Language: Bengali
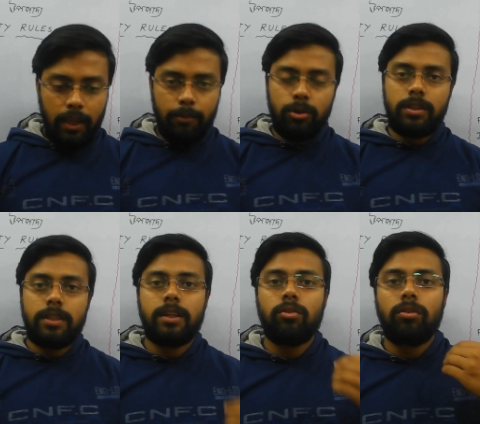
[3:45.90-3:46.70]
এবং
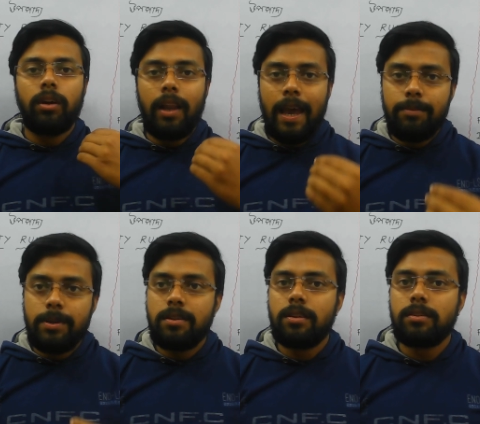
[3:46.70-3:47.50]
টিচারের সঙ্গে লাইভ
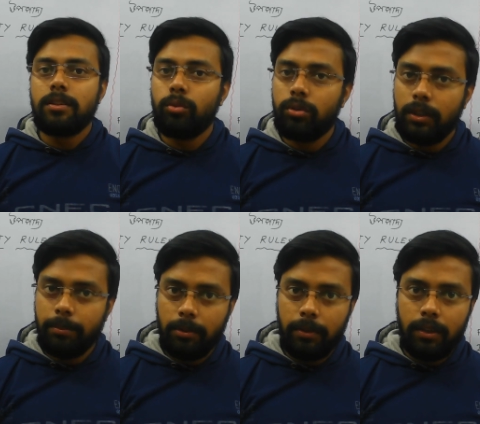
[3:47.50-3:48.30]
ইন্টারাকশন করতে
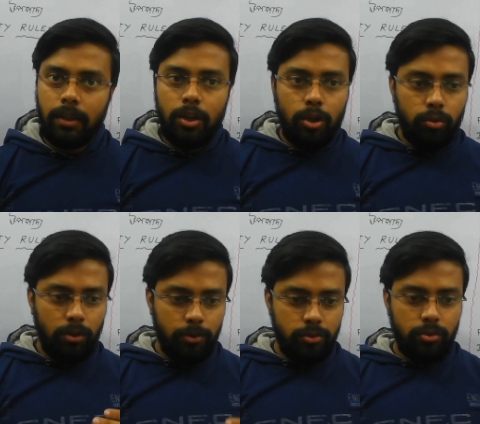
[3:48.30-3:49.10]
পারবে
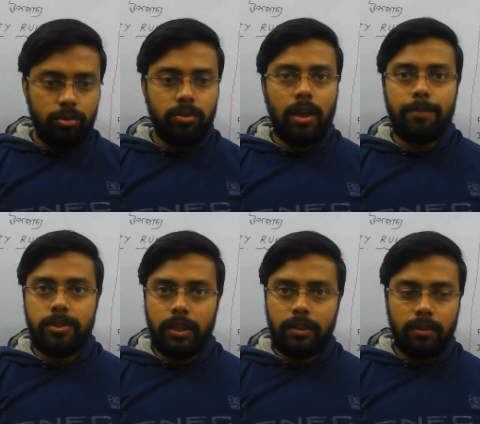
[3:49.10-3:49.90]
সমস্ত
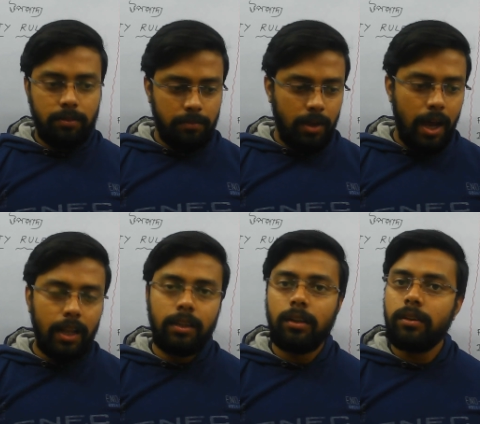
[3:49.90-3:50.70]
সাবজেক্ট
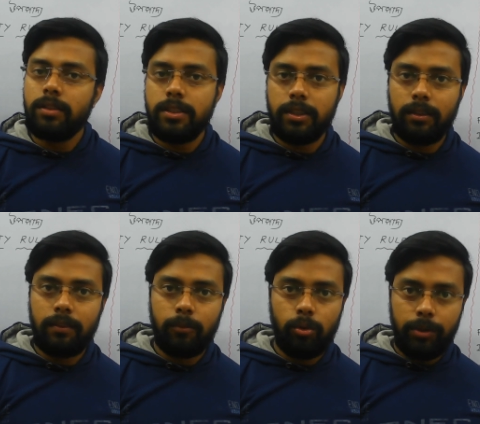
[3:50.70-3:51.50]
আলাদা আলাদা টিচার
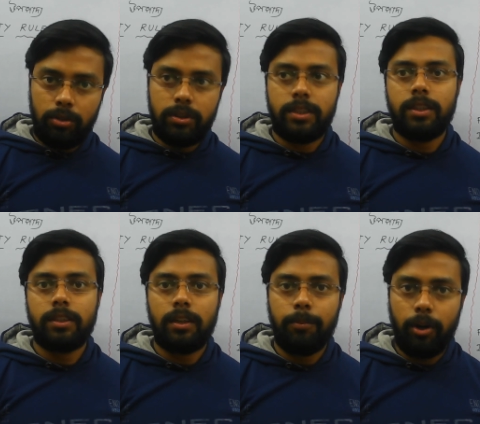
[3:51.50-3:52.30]
অভিজ্ঞ টিচার
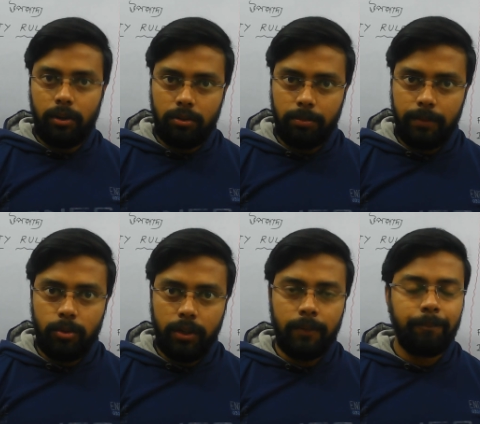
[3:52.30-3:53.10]
দ্বারা পড়ানো হবে
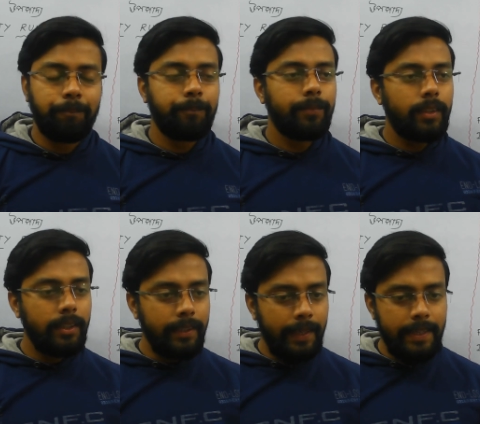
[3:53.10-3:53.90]
ওকে
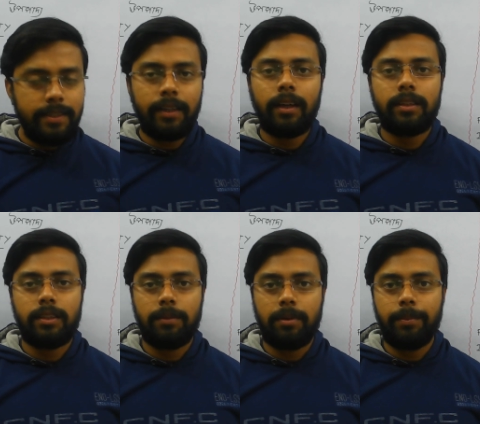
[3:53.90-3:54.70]
এছাড়া আর
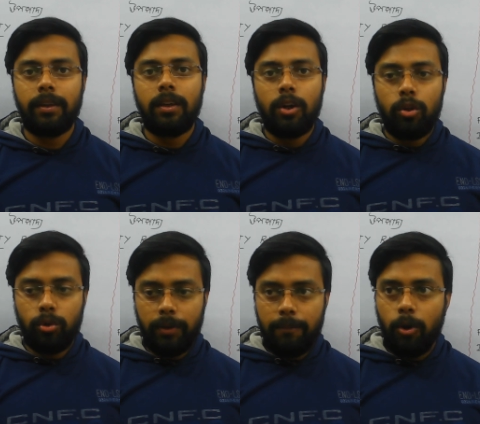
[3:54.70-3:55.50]
যেটা পাবে
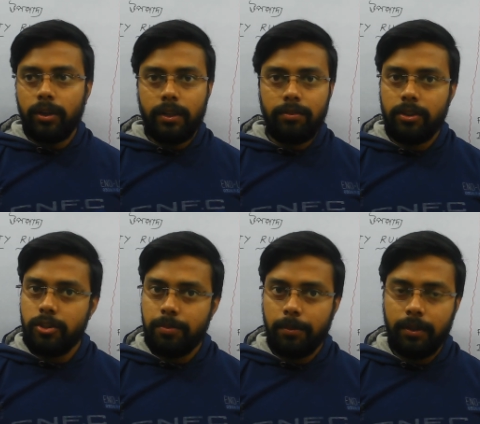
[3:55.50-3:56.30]
তোমরা মক টেস্ট
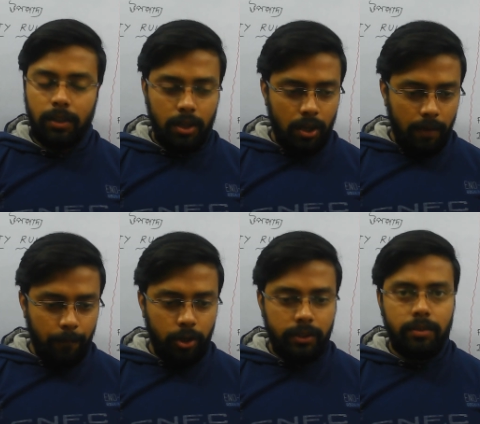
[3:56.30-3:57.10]
সিরিজ পাবে
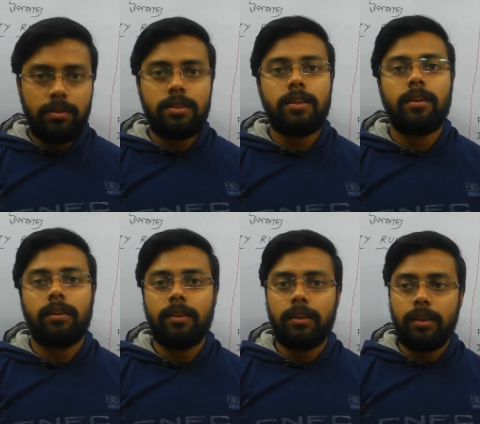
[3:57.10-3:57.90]
মক টেস্ট সিরিজের
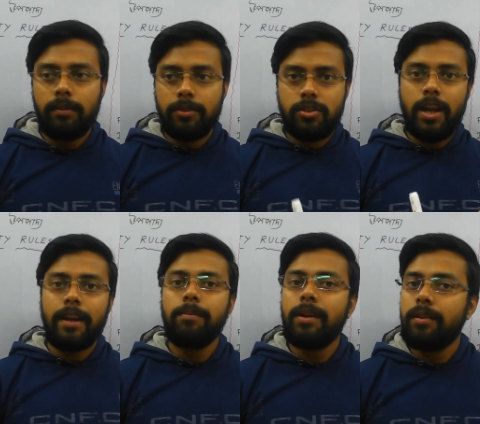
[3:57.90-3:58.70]
সাথে সাথে
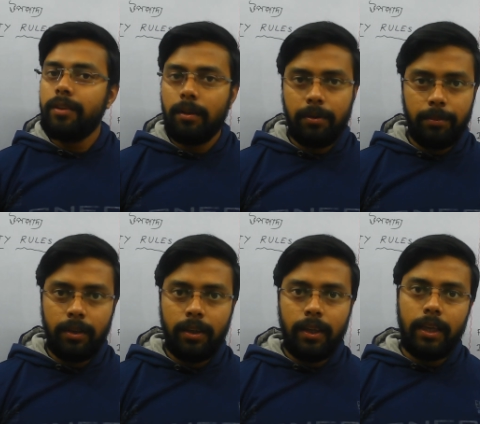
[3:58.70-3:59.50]
স্টার্টিং মেটেরিয়াল পাবে
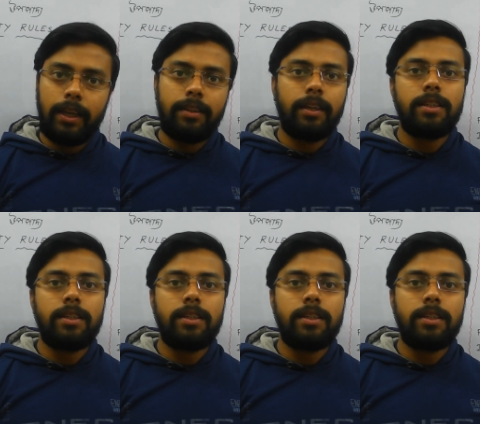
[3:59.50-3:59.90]
এখান থেকে